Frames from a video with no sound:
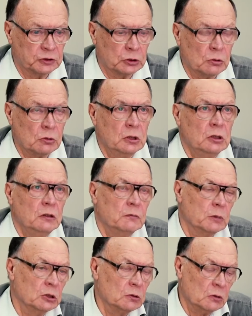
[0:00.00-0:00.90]
встроенный
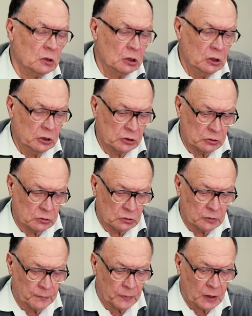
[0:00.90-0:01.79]
в мотор
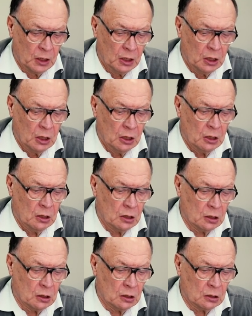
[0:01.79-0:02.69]
колесо.
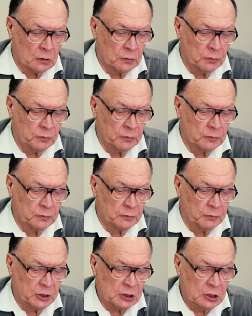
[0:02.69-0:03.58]
Э,
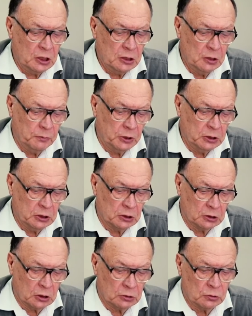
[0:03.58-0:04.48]
последний
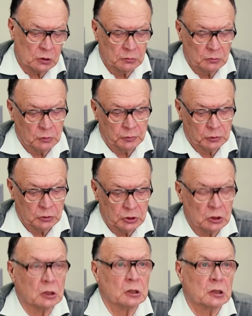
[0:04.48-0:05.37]
патент, который мы
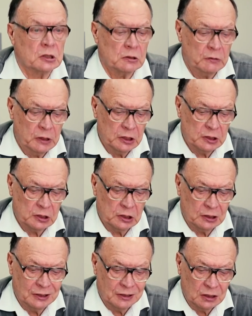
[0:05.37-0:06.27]
получили,
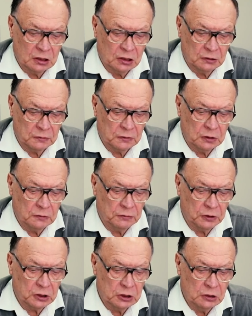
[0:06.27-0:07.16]
называется
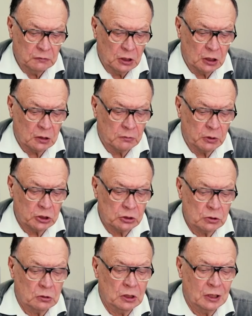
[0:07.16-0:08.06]
энергоэффективная
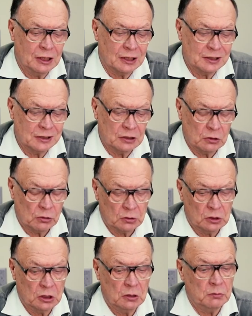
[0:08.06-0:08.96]
обращенная
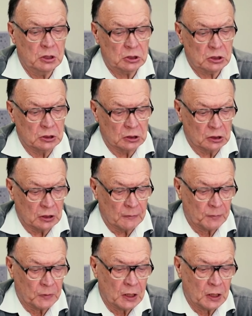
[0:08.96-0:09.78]
асинхронная машина.